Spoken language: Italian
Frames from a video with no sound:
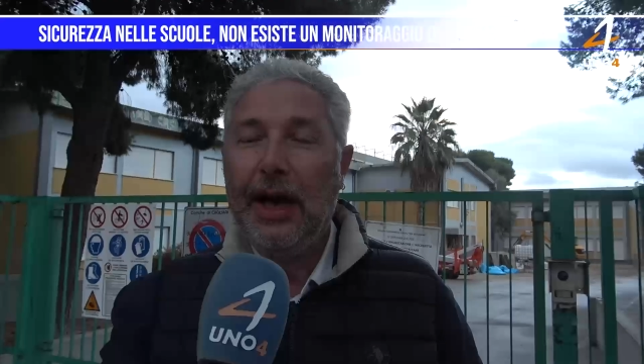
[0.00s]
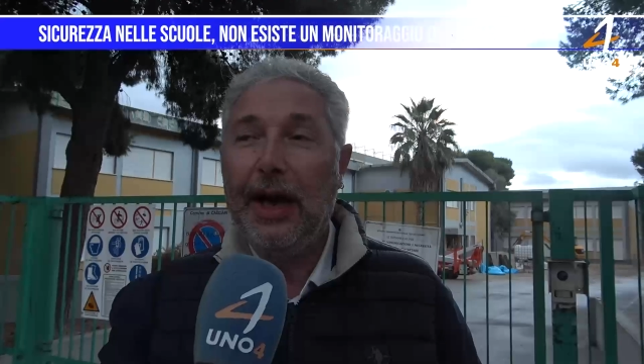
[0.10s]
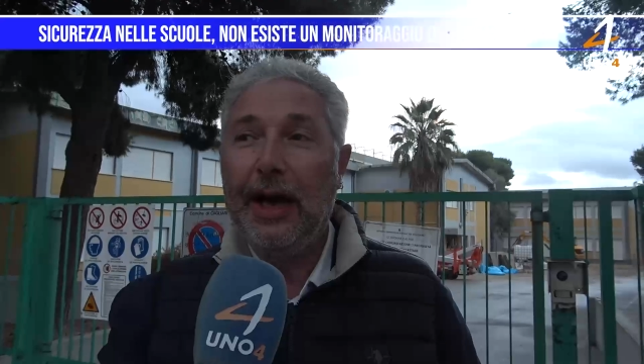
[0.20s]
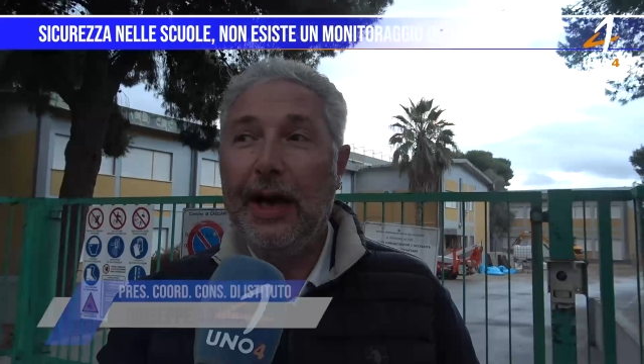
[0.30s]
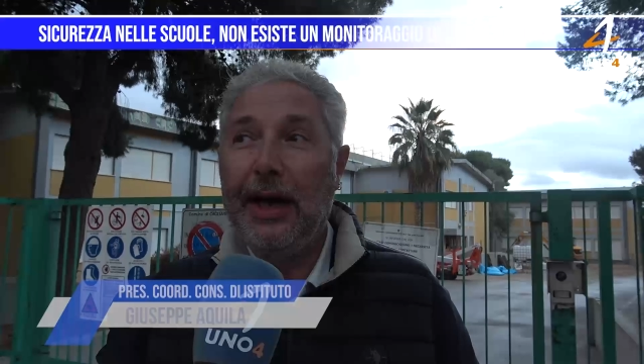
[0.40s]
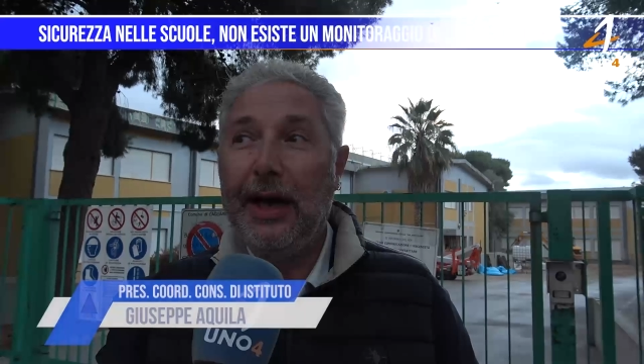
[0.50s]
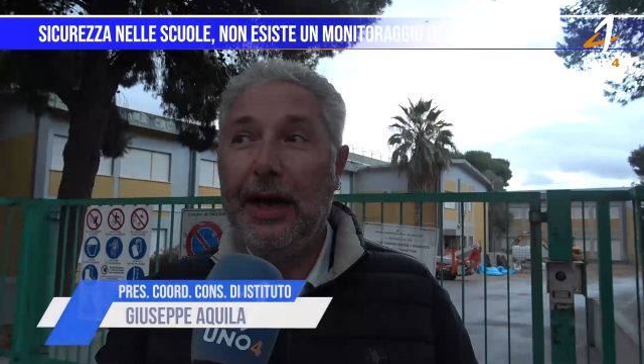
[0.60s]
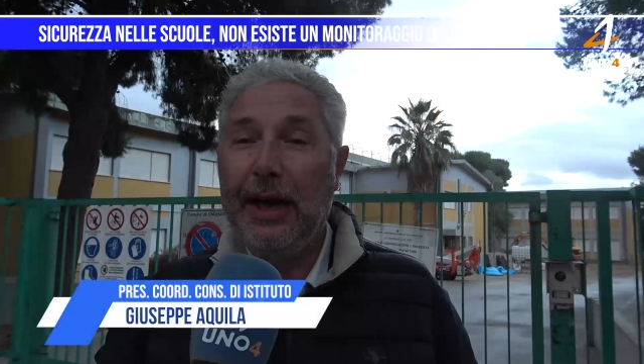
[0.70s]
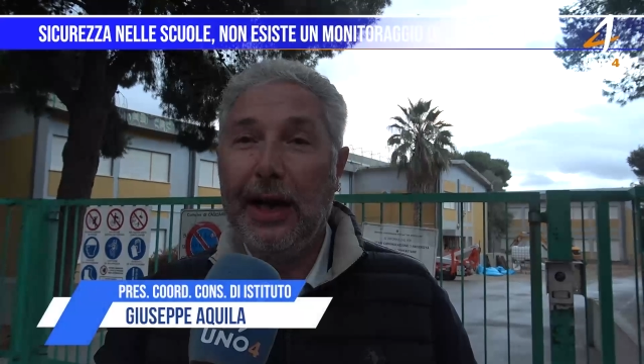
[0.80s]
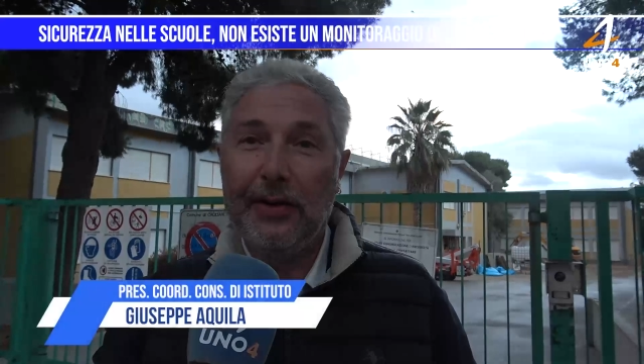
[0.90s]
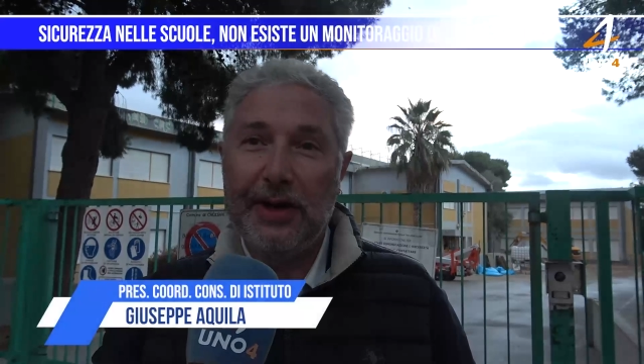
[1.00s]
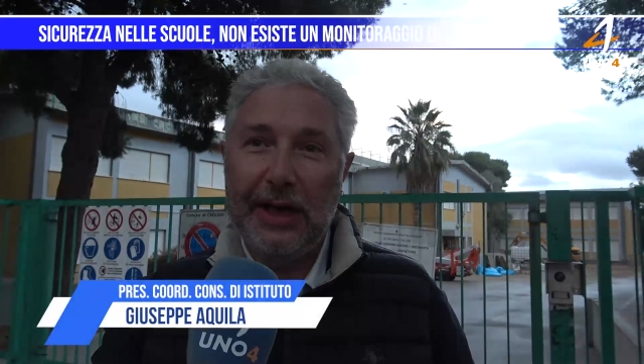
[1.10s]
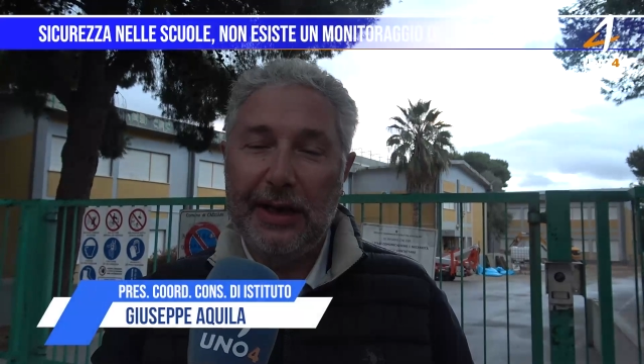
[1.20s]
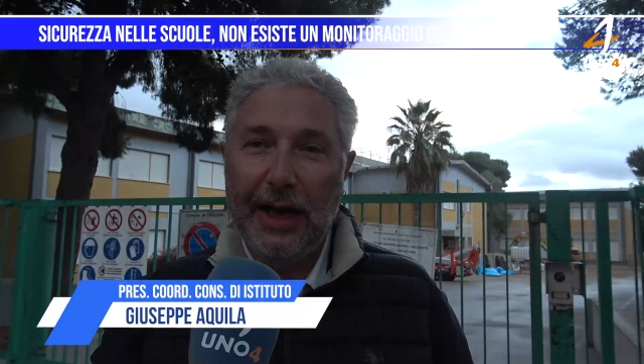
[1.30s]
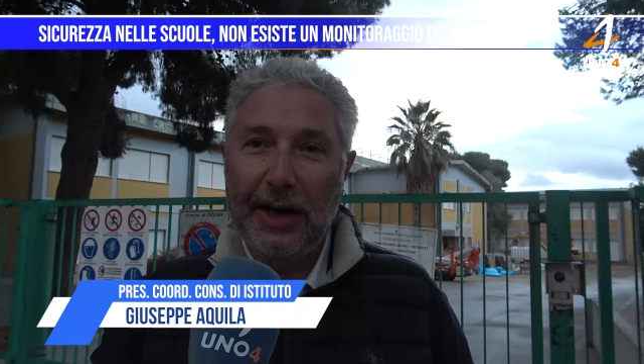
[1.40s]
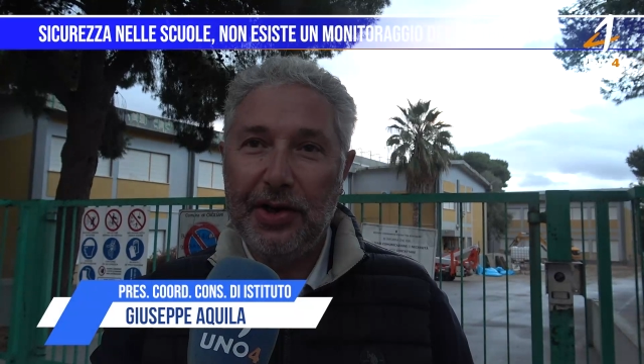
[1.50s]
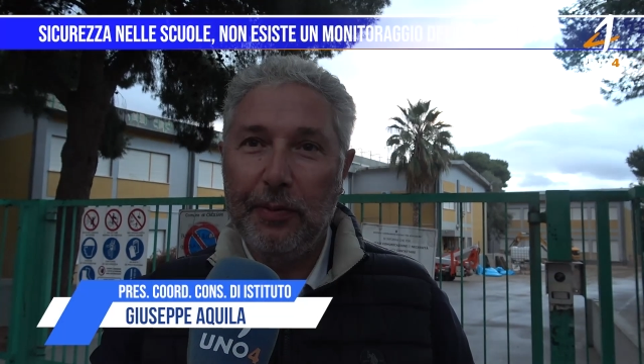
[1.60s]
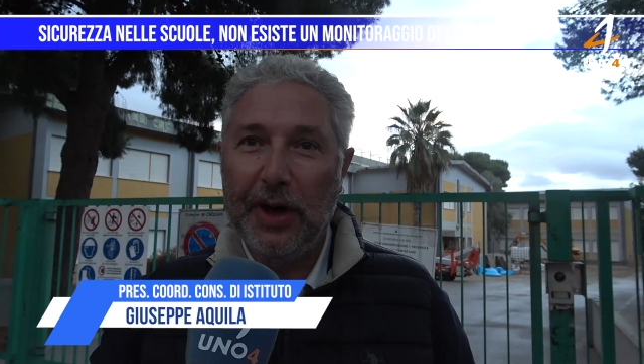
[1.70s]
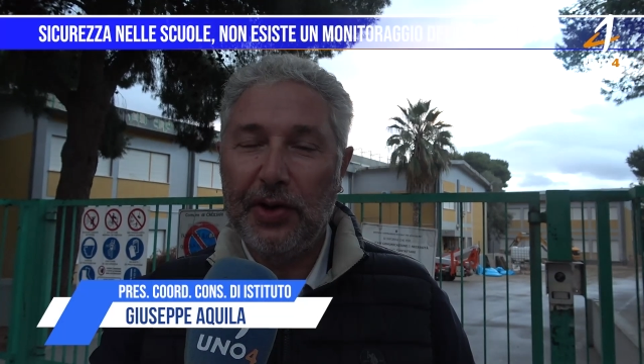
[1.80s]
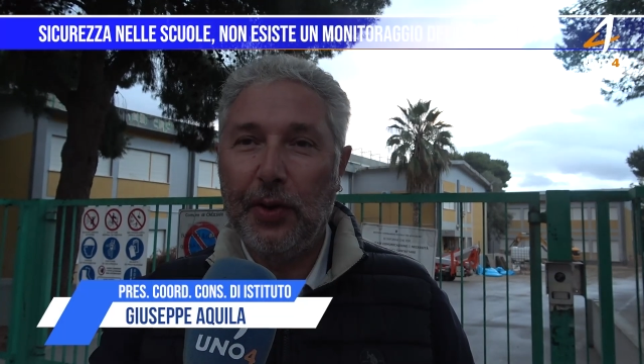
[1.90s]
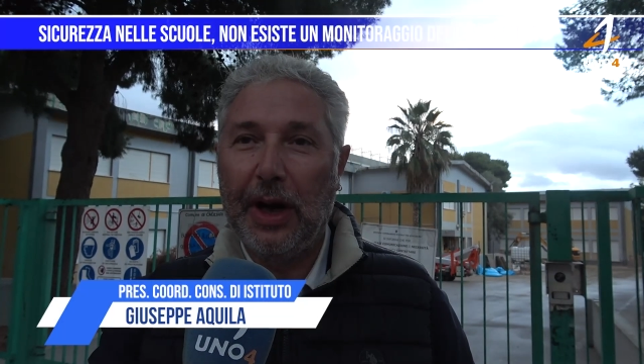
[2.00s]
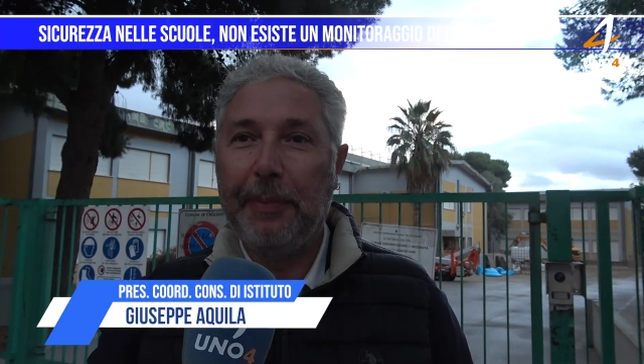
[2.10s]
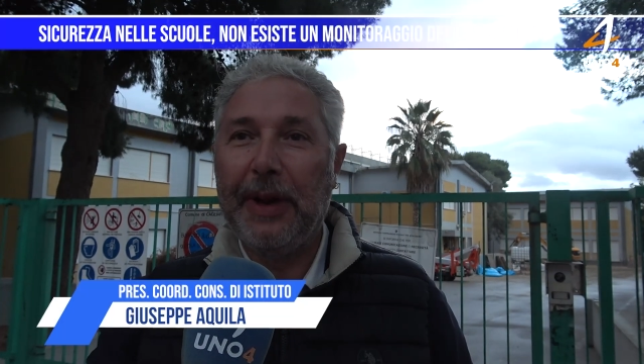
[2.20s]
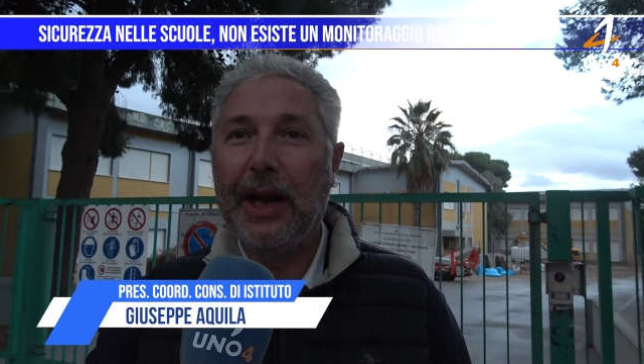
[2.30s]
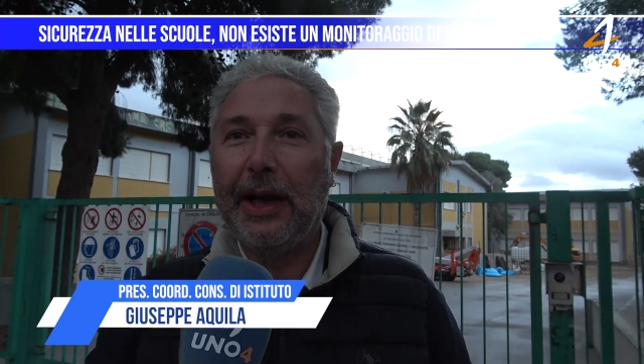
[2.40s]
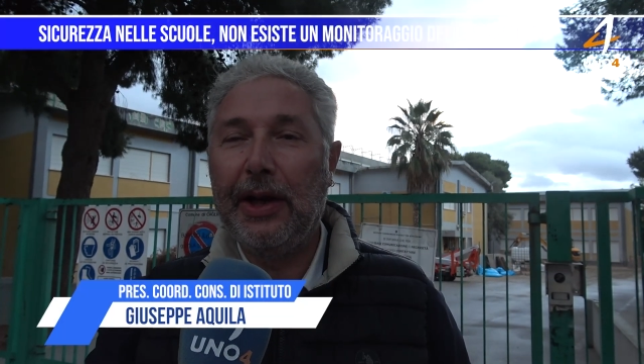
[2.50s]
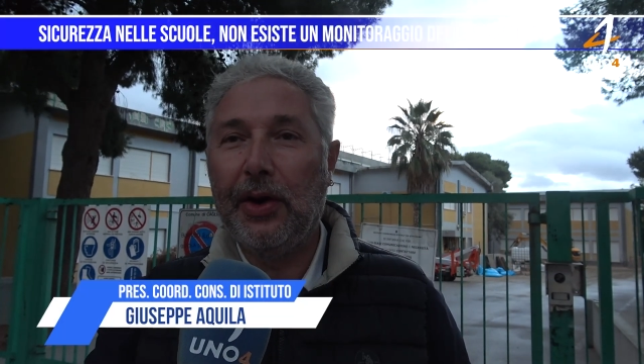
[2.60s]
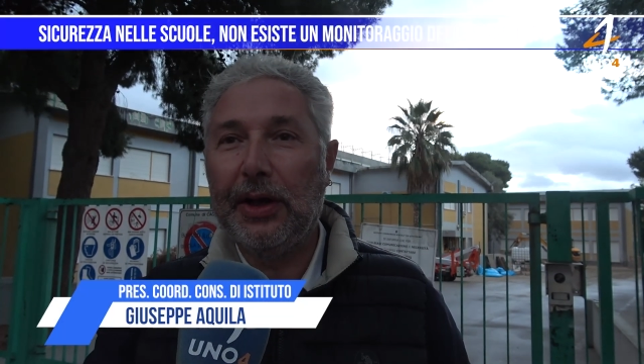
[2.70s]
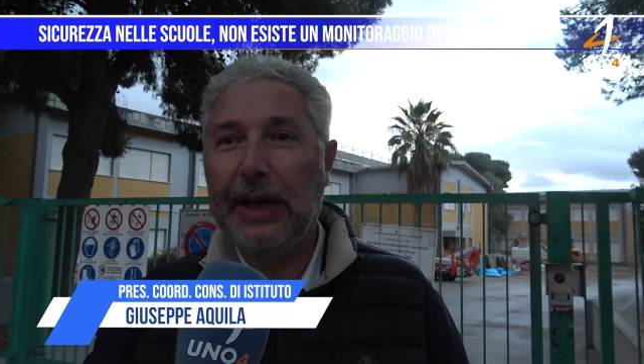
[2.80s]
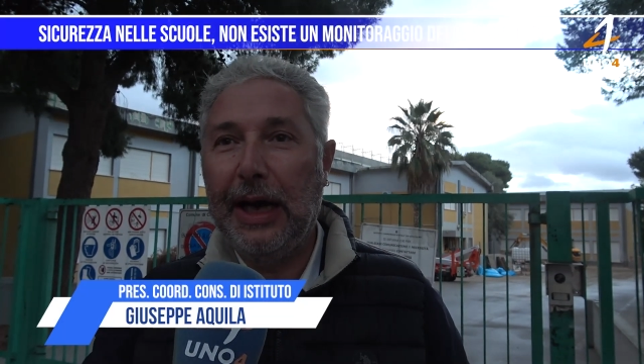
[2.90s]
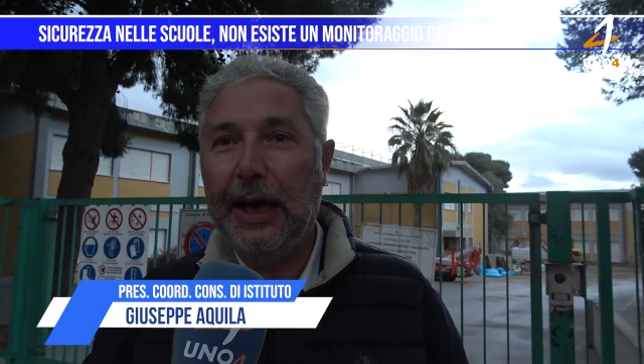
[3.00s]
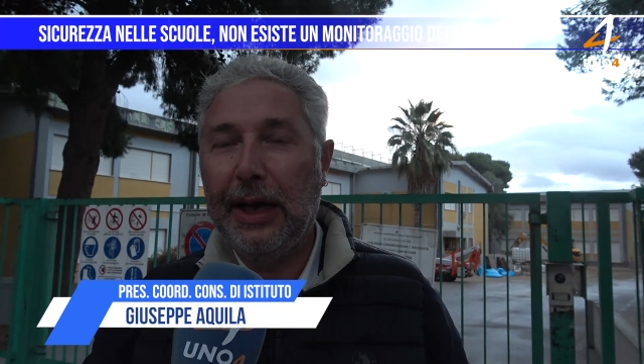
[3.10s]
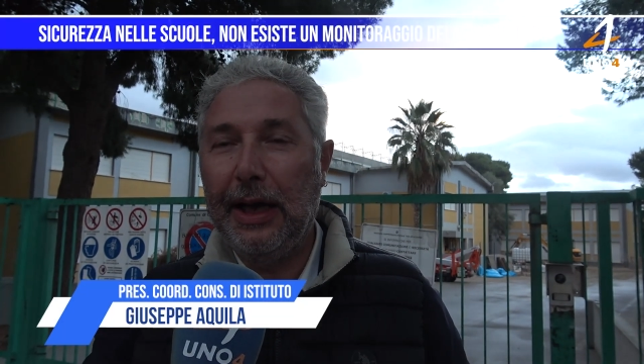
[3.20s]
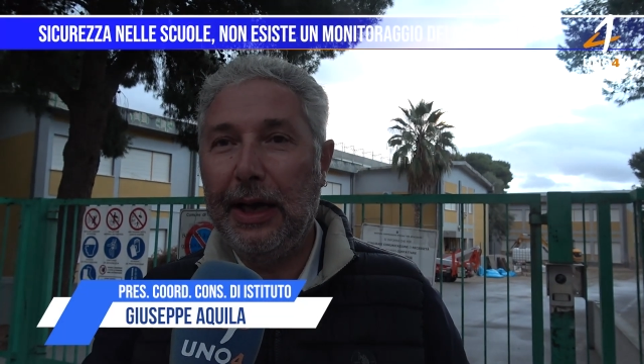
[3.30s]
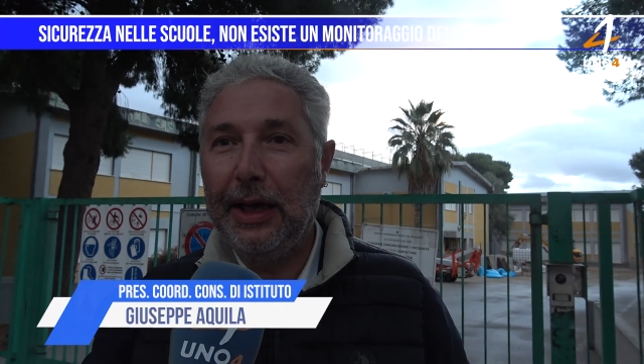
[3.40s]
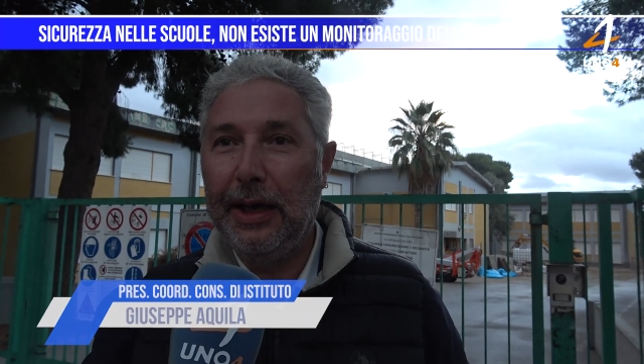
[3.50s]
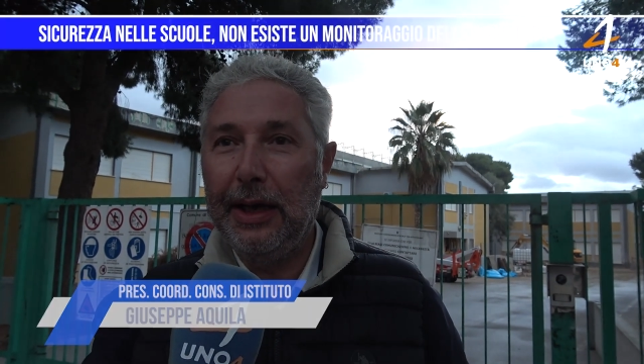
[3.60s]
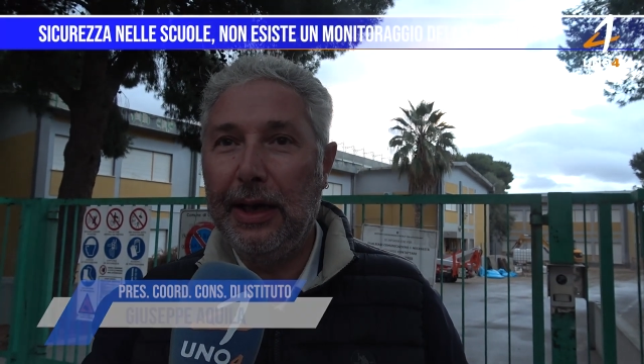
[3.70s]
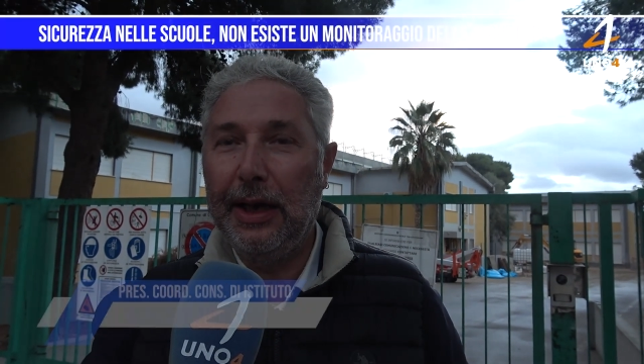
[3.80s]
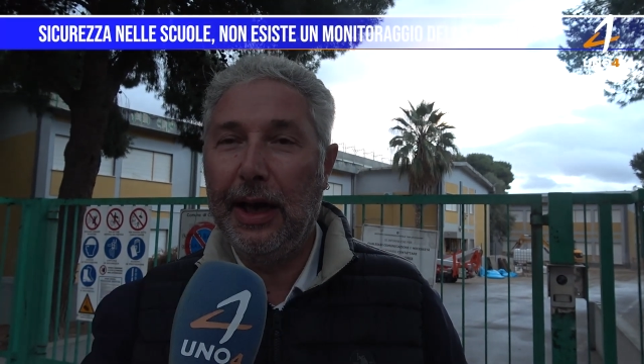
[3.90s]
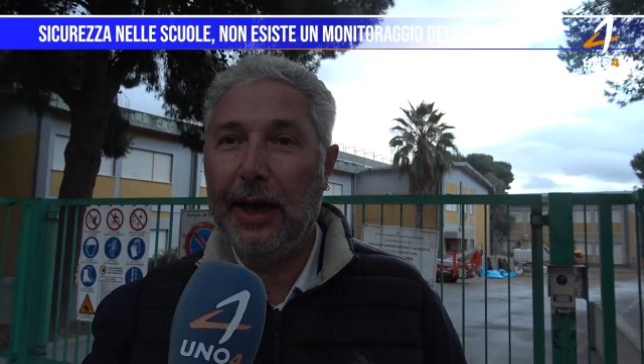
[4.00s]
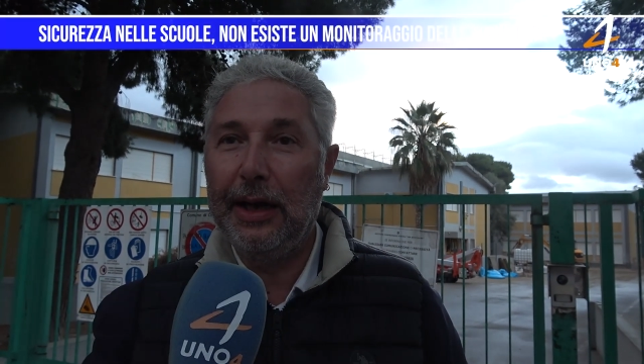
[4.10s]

eh, la cosiddetta legge Buona Scuola, per ricordare eh, la,